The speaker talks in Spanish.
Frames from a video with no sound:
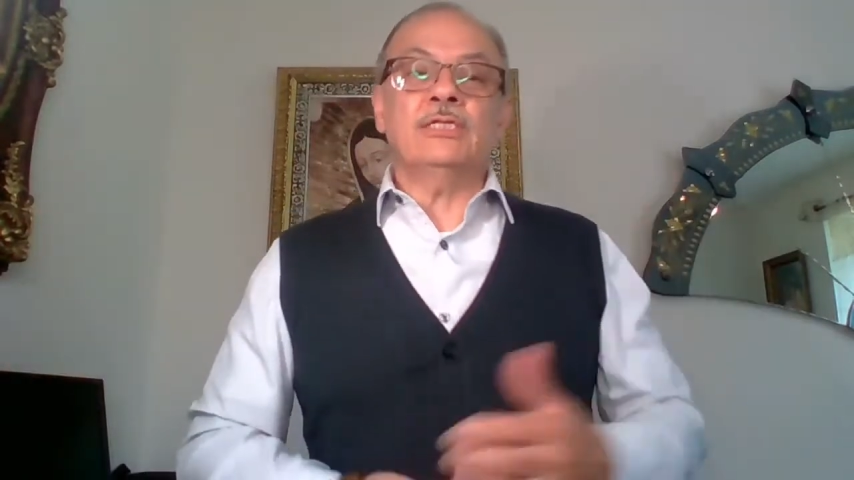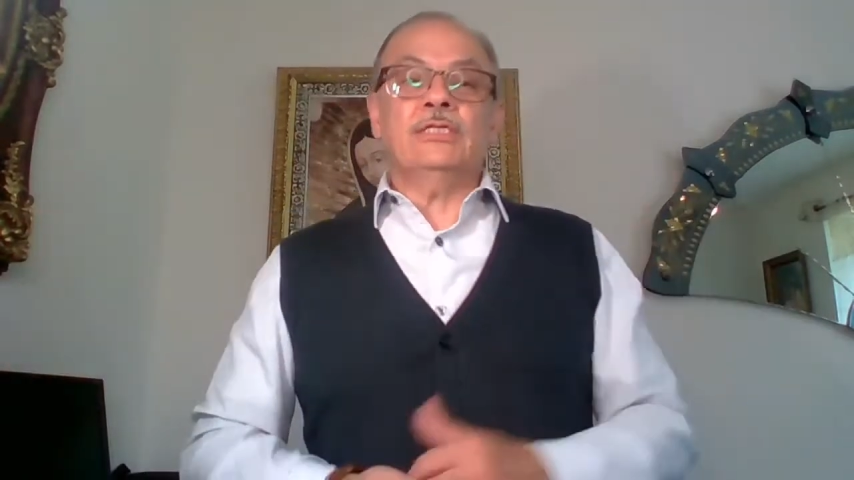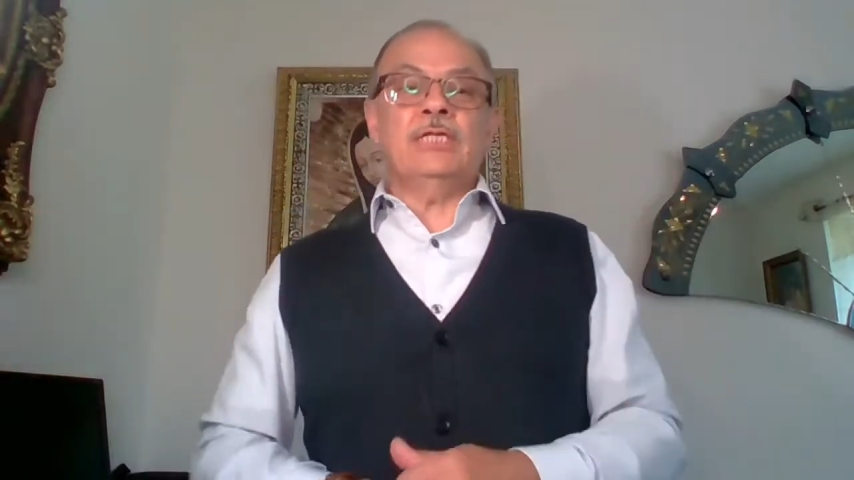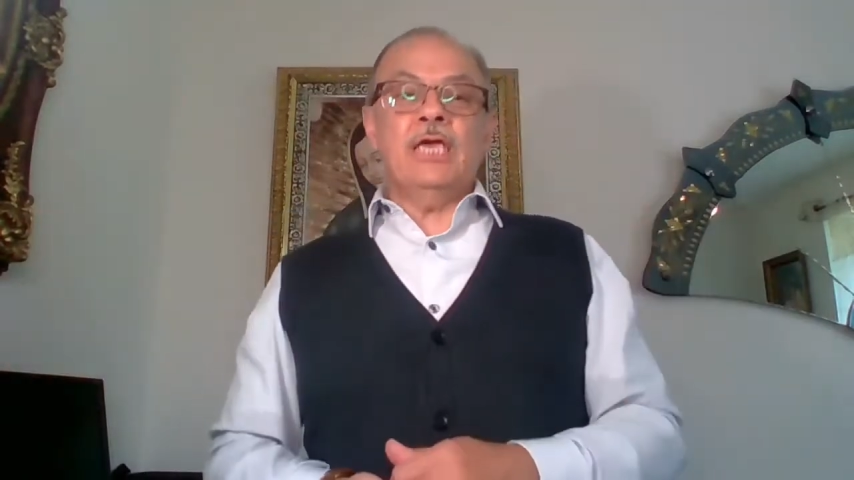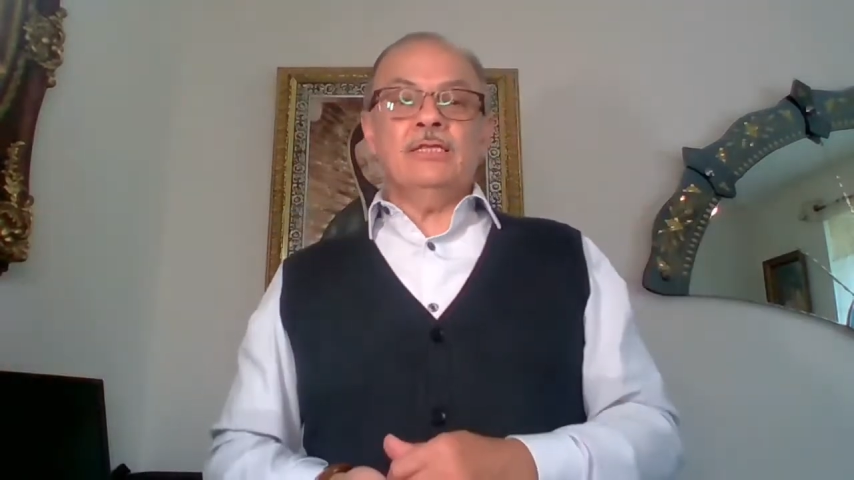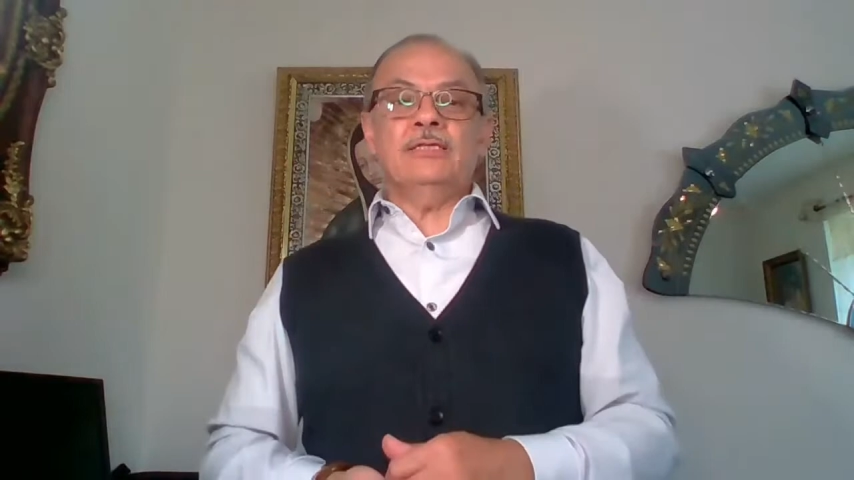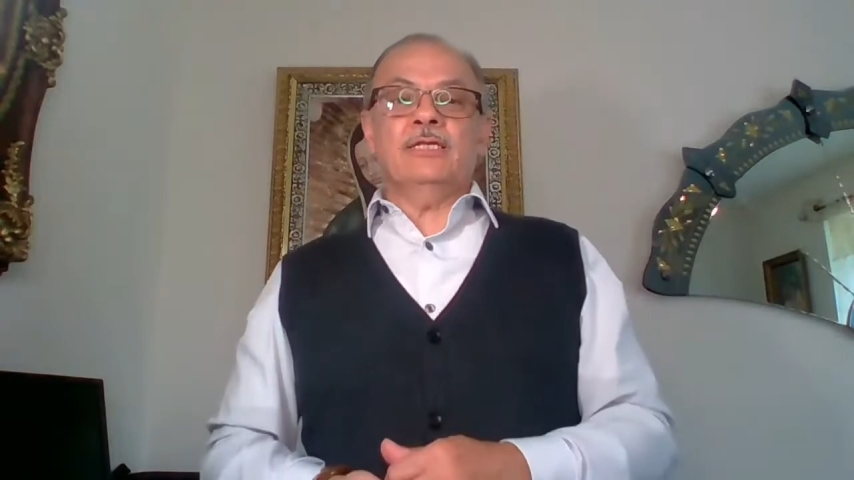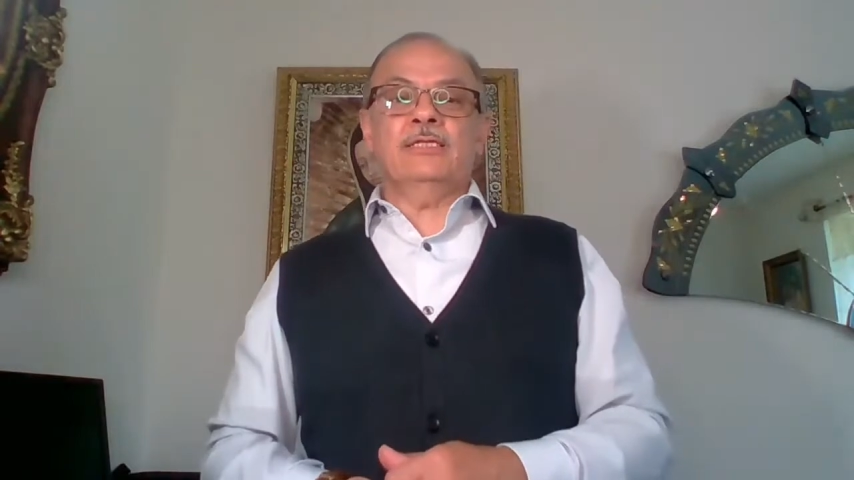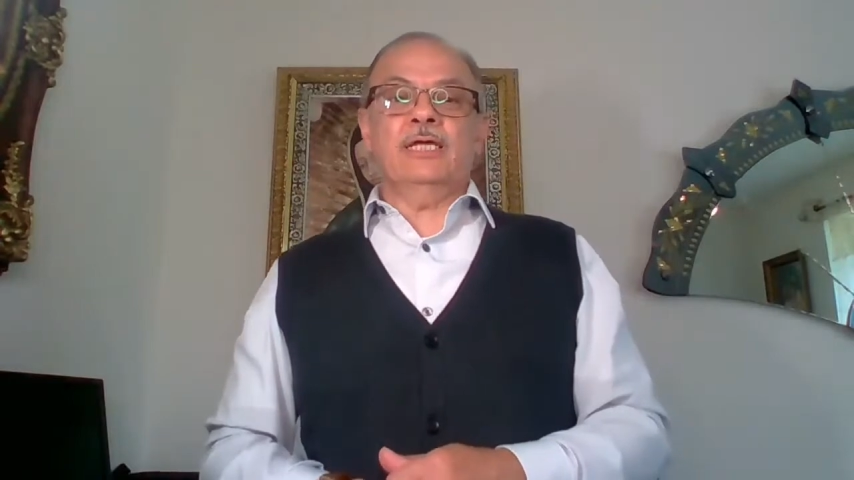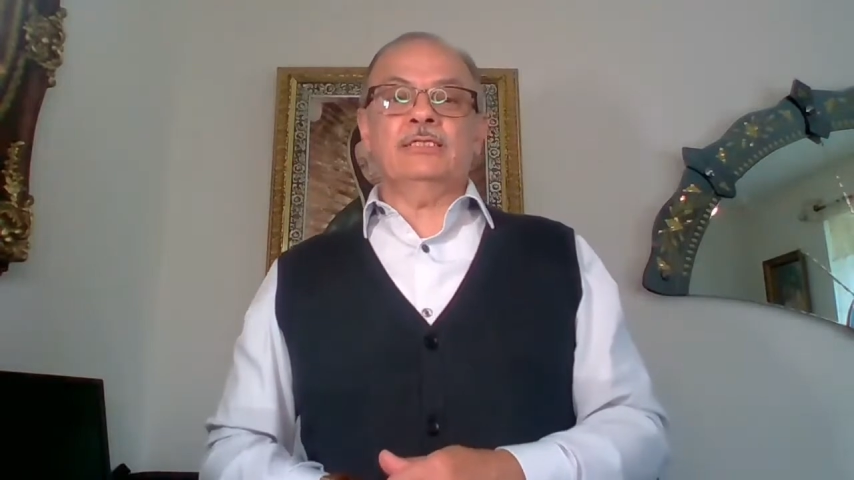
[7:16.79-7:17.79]

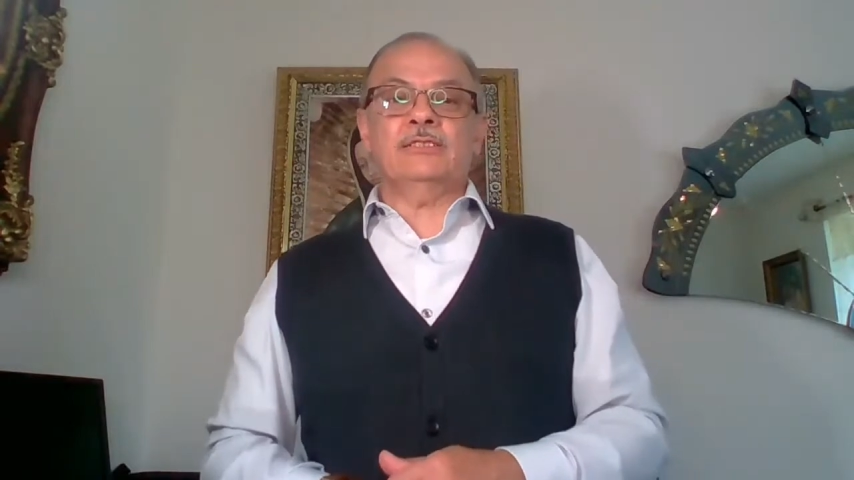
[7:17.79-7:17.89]
entienden de